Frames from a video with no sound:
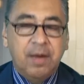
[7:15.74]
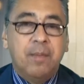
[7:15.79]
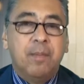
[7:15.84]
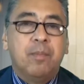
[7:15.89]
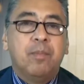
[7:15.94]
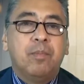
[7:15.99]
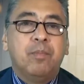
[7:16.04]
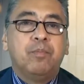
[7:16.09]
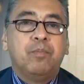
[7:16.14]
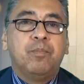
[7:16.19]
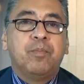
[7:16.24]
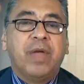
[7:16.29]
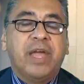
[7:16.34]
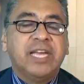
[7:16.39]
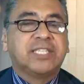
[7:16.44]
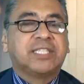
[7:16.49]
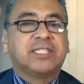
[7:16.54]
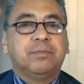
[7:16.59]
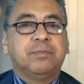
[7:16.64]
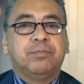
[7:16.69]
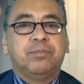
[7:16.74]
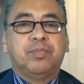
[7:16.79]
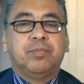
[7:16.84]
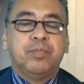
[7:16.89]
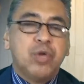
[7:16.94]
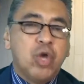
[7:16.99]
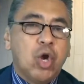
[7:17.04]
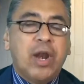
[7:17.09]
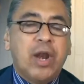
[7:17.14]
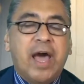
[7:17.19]
mm, es
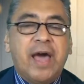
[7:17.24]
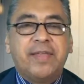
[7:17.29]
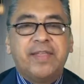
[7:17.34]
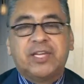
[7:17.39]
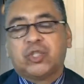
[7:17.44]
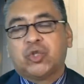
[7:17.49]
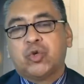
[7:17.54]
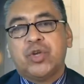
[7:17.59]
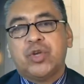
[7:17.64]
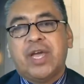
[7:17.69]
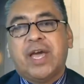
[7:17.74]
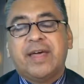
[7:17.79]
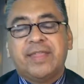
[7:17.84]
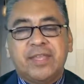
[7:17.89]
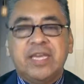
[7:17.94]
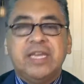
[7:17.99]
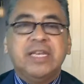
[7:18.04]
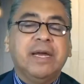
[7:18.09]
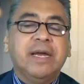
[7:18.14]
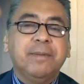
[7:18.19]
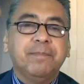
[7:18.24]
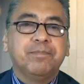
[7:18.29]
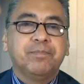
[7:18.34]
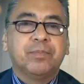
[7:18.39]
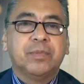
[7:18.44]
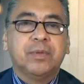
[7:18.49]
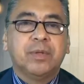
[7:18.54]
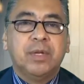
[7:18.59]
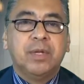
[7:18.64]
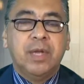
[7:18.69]
violada su hija Dina,
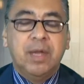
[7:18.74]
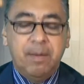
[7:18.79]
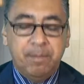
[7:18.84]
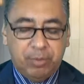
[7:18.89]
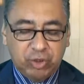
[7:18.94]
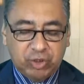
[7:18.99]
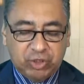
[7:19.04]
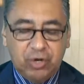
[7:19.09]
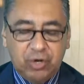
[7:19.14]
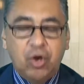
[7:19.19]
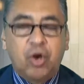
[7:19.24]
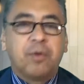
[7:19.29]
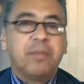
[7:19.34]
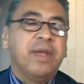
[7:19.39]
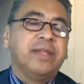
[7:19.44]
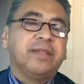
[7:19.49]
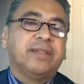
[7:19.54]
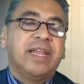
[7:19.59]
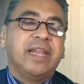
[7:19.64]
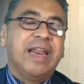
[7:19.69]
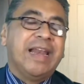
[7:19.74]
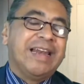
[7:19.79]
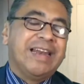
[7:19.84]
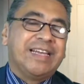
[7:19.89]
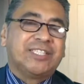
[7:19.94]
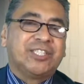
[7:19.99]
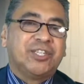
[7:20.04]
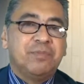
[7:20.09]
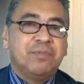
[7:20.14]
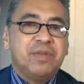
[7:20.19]
posteriormente en el
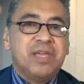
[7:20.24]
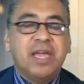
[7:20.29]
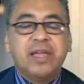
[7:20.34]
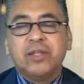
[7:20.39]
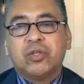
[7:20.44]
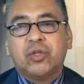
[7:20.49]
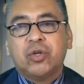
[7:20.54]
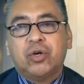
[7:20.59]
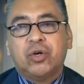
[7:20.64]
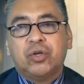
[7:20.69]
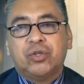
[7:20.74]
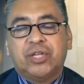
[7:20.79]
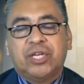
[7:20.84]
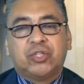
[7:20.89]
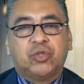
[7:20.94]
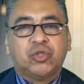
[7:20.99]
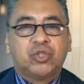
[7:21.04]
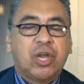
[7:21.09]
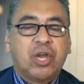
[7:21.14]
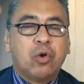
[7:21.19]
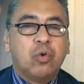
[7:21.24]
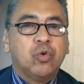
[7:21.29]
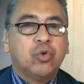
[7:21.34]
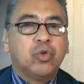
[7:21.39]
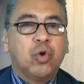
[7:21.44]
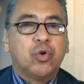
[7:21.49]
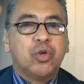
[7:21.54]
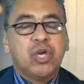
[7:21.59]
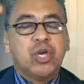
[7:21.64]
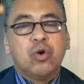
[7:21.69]
nacimiento de su
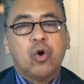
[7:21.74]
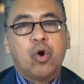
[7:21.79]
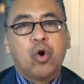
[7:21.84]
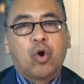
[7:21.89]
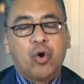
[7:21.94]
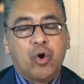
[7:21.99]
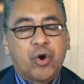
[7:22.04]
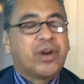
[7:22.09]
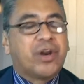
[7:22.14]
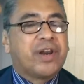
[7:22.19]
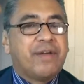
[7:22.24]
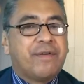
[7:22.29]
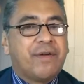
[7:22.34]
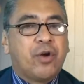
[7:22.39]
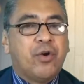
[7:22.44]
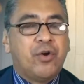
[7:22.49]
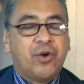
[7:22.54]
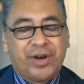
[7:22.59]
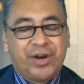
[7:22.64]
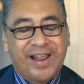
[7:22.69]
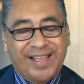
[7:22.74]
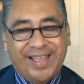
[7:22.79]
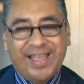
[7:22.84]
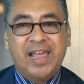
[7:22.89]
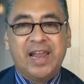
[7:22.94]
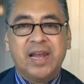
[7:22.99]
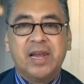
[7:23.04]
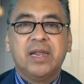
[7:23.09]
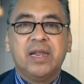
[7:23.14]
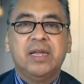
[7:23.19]
segundo hijo con, con
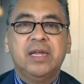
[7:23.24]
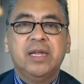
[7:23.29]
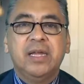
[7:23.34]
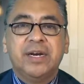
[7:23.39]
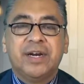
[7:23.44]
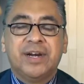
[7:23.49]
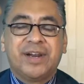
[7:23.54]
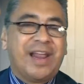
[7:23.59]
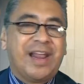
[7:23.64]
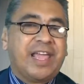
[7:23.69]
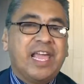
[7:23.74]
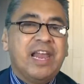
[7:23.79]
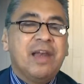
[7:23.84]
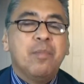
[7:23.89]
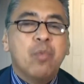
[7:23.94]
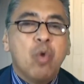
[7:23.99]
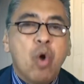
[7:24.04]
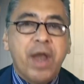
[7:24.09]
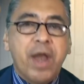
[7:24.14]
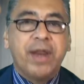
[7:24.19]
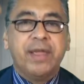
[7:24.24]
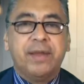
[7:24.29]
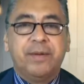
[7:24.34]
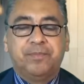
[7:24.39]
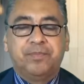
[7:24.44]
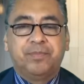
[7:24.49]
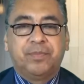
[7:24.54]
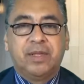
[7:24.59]
Raquel, Raquel muere,